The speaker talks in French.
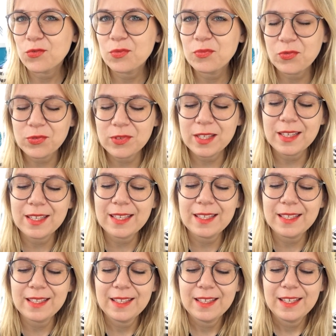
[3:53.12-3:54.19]
vous
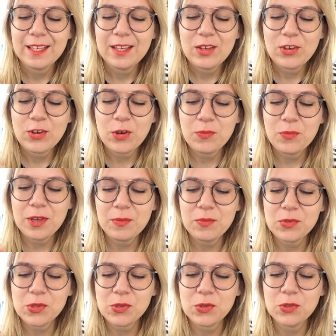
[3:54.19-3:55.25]
montrer quand
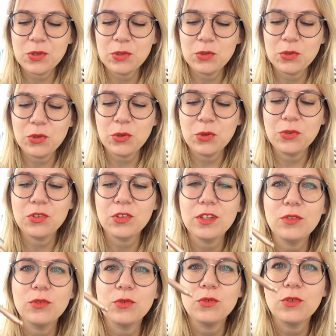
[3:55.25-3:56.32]
même ce que donne le
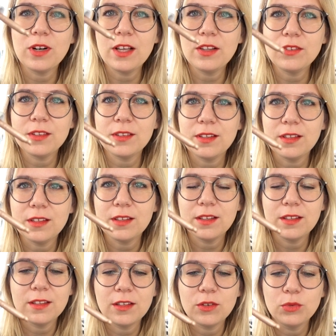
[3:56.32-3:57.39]
rosé. Donc voilà, c'est
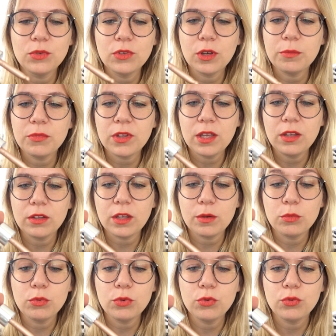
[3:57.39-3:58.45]
des, gouttes comme ça. Il y en a
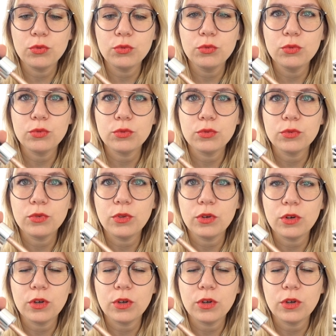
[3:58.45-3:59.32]
beaucoup dans